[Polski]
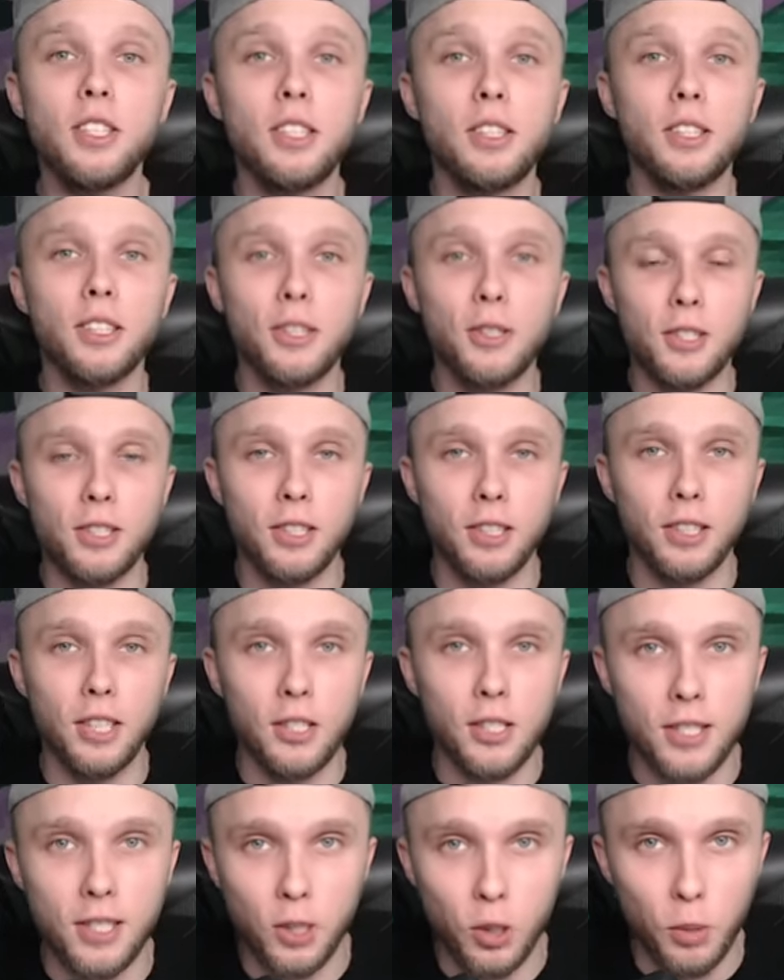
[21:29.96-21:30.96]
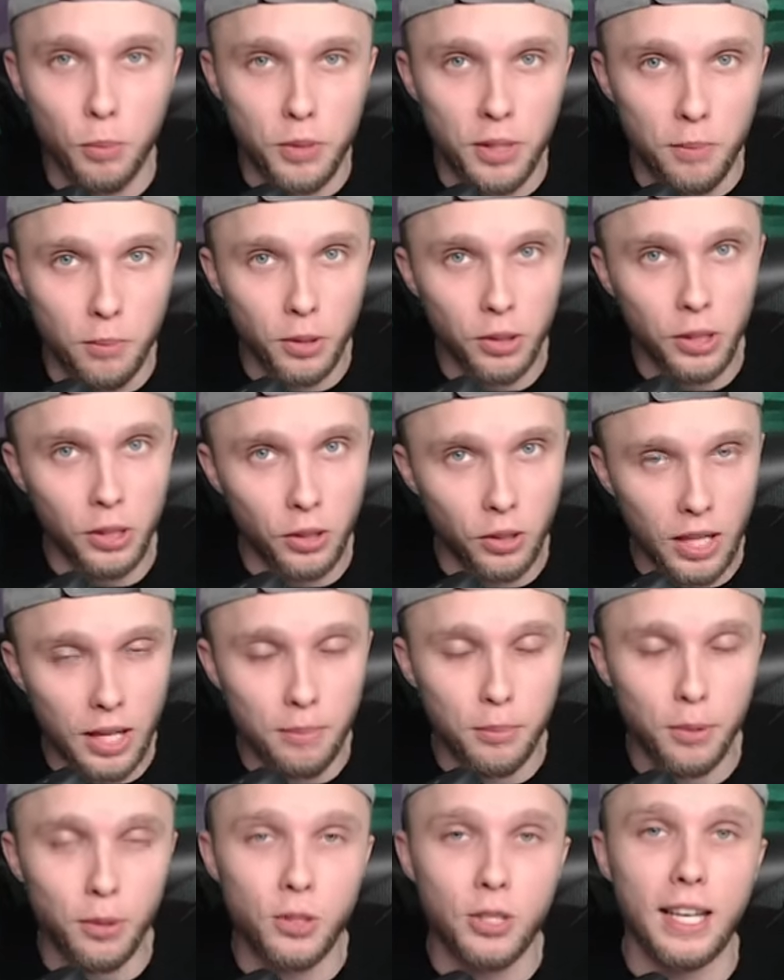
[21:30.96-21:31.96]
Jeżeli ty rozglądasz się za kupnem
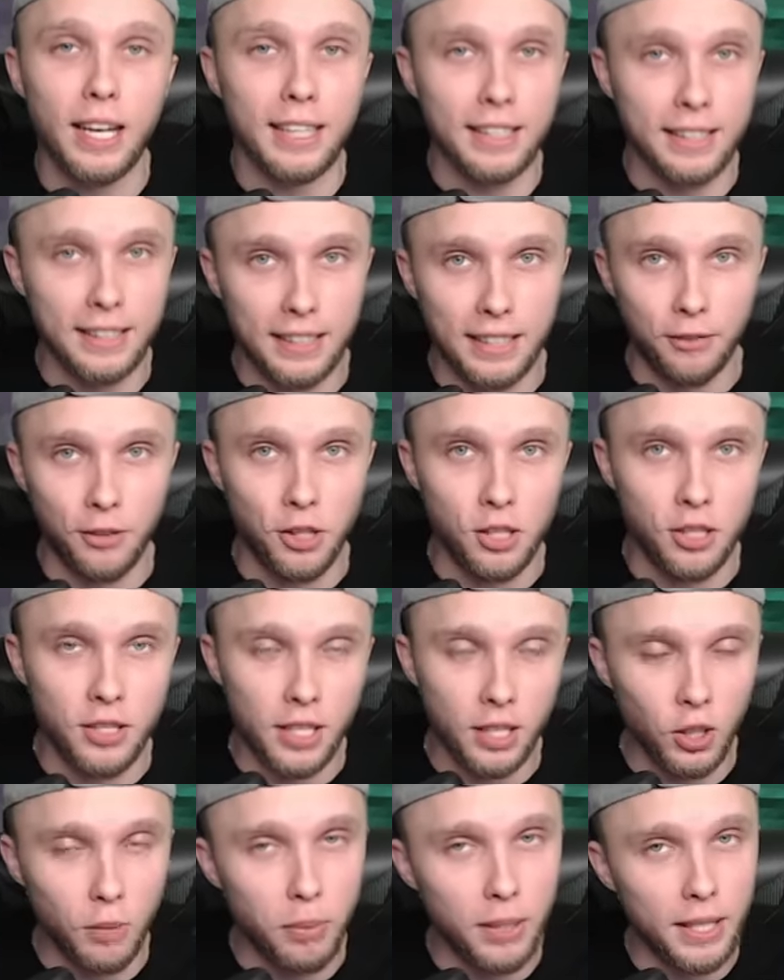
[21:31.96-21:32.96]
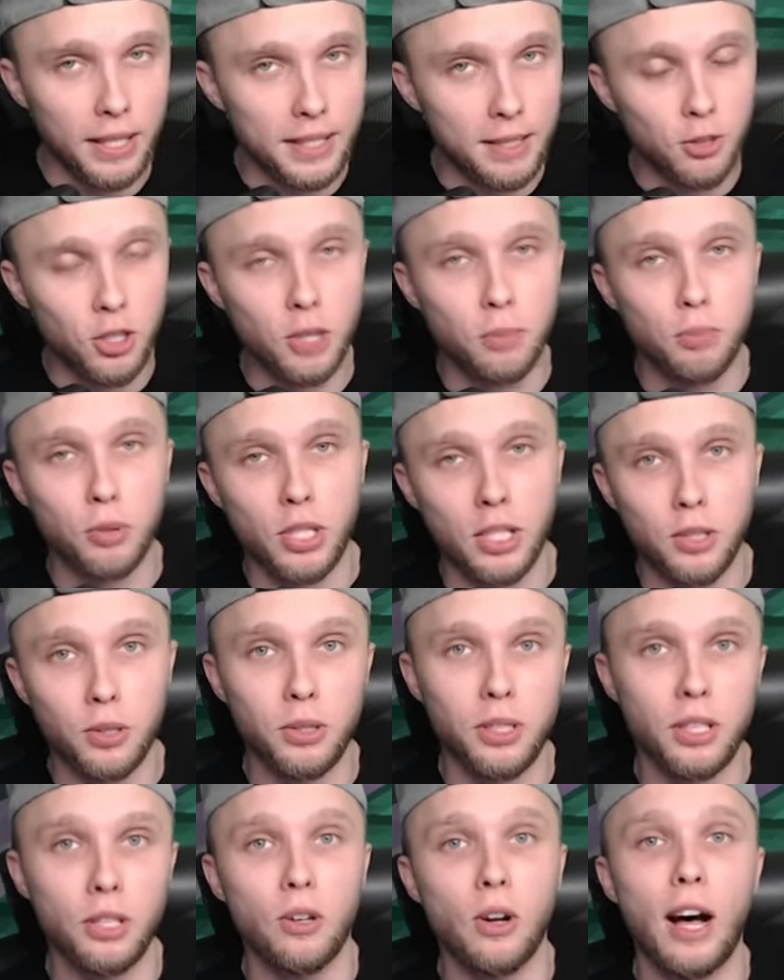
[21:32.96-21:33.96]
monitora bądź karty graficznej, to polecam ci sprzęt, z
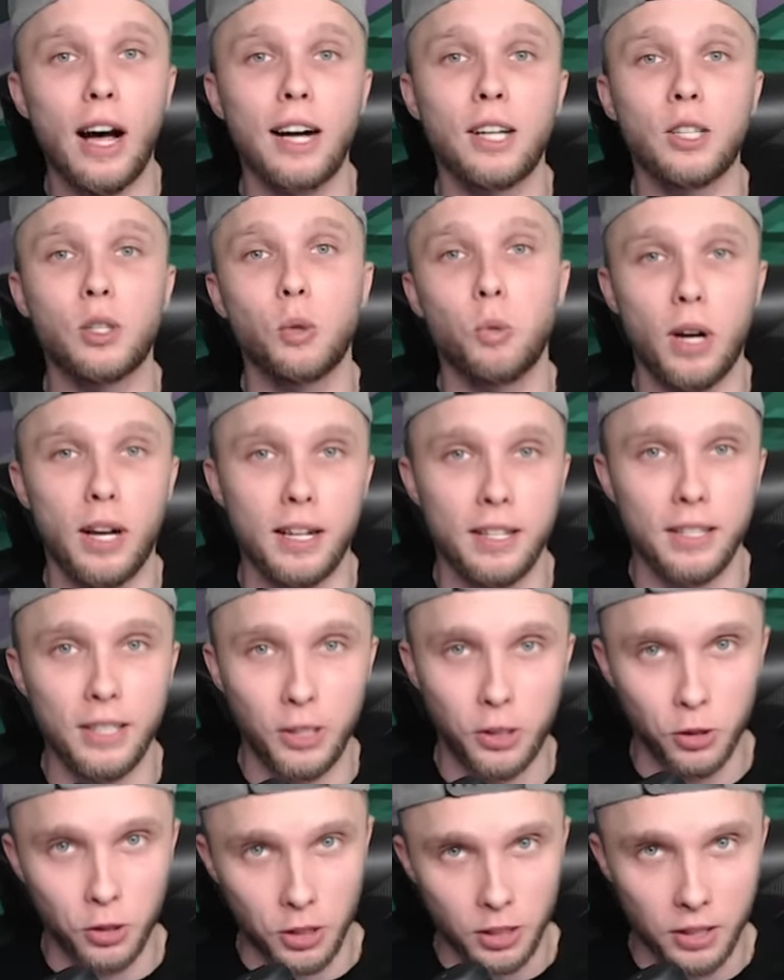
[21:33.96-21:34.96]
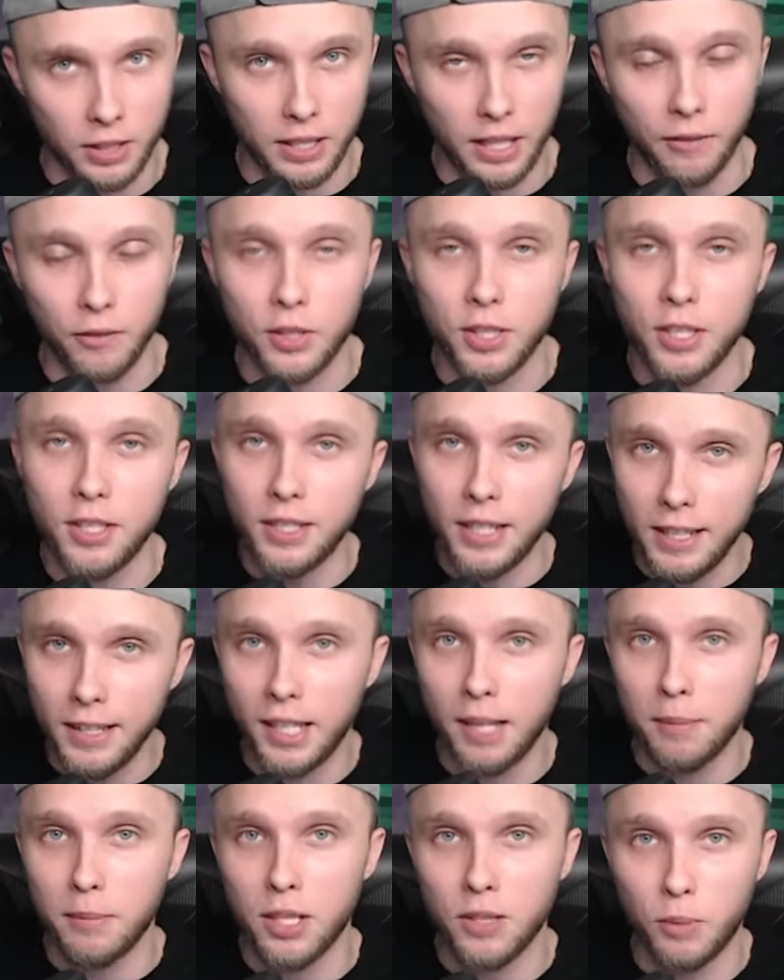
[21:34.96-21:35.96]
którego aktualnie korzystam. Wszystkie
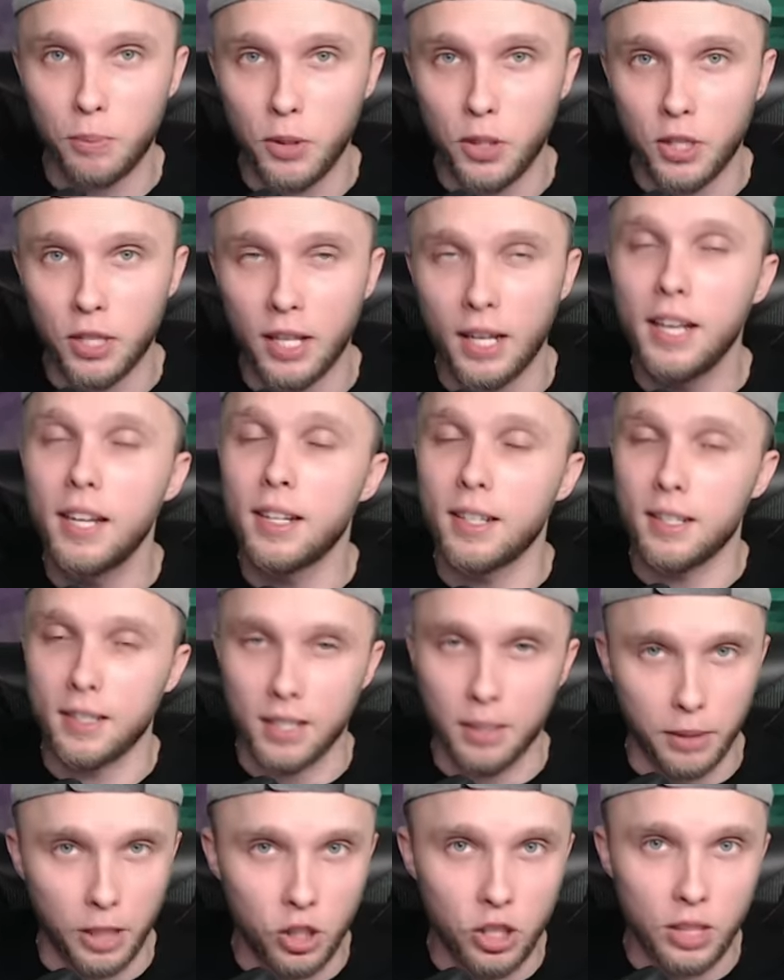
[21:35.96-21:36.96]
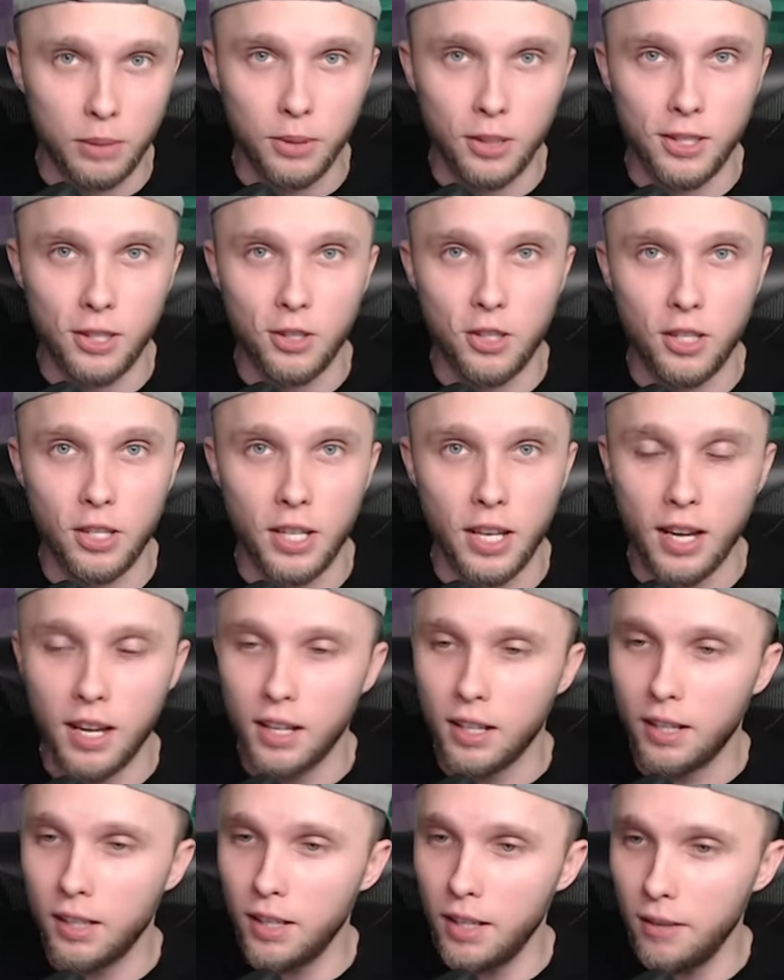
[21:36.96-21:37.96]
linki masz w opisie, zapraszam do zajrzenia
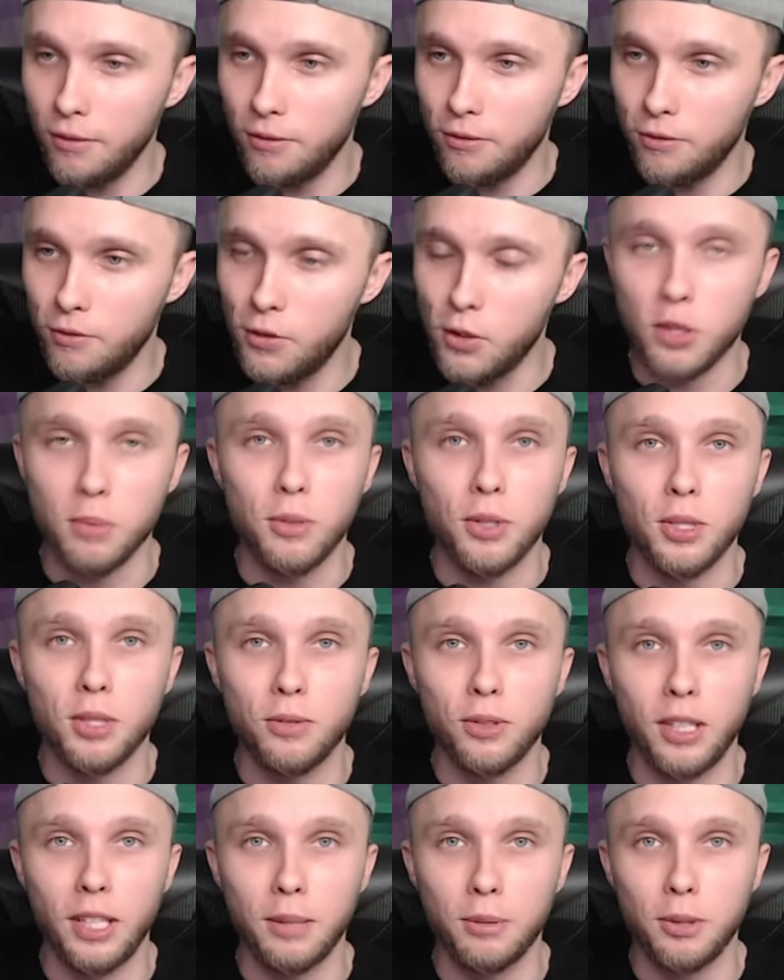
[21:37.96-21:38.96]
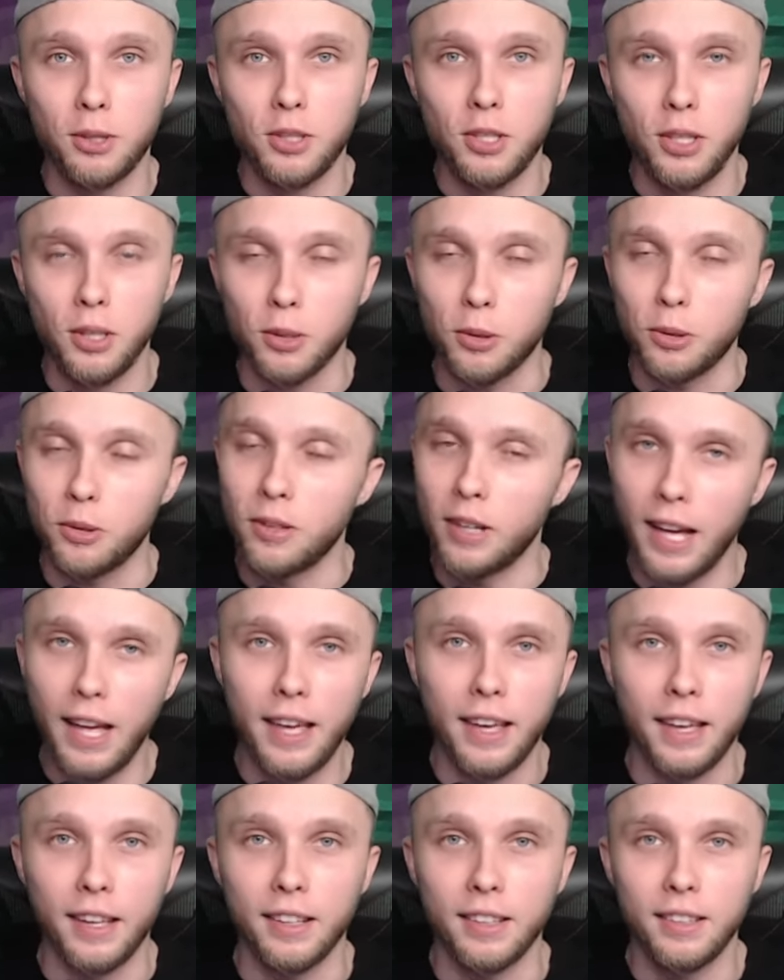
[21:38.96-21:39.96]
i widzimy się w kolejnym odcinku.
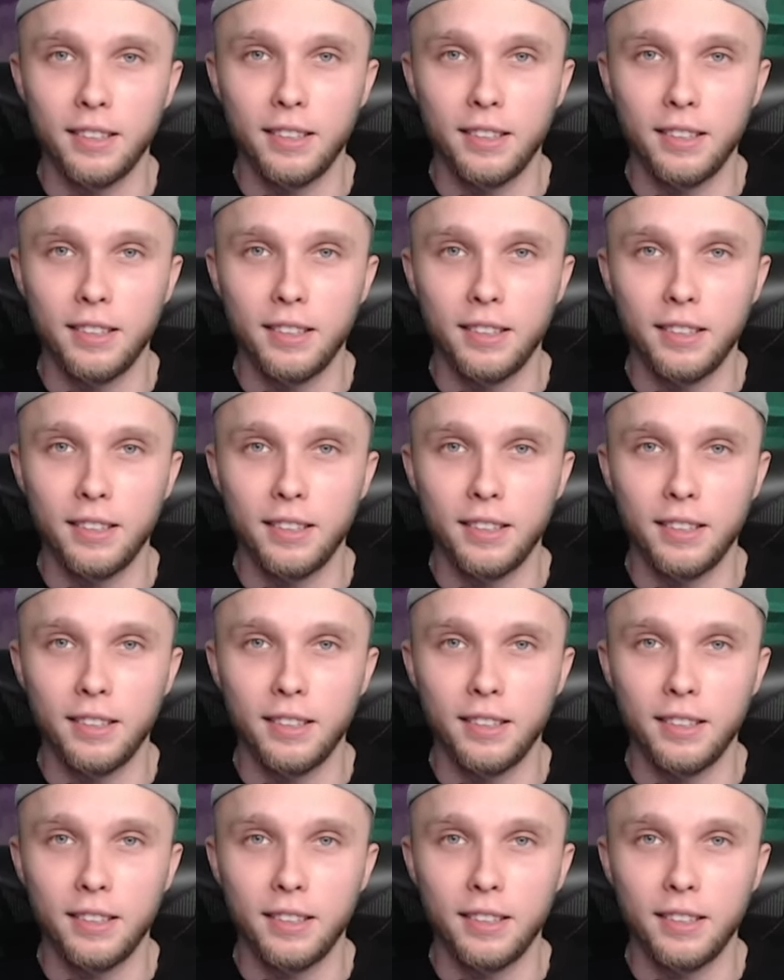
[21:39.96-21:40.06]
Hej!